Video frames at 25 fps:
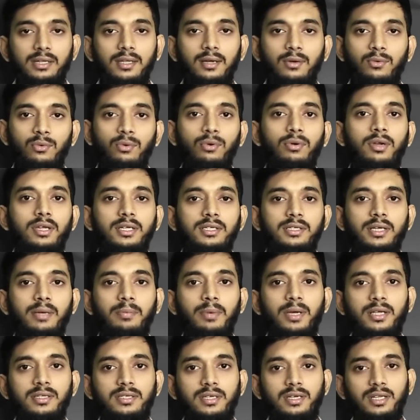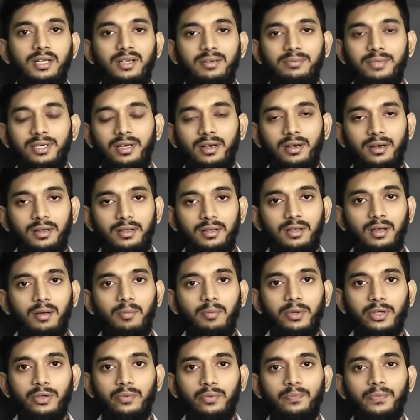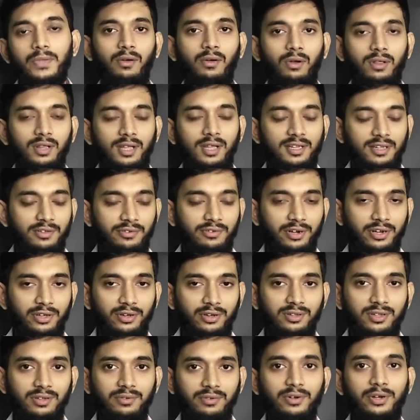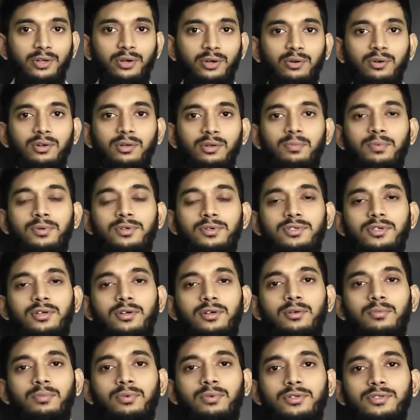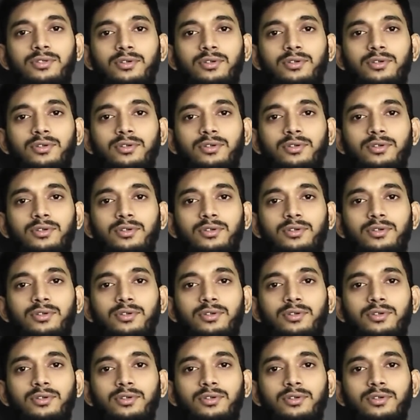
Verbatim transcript: இந்த கூலிங் கெப்பாசிட்டி அப்படின்றது அமையும் இவ்வளோதான் அந்த வீடியோ அந்த வீடியோ உங்களுக்கு பிடிச்சிருக்கும்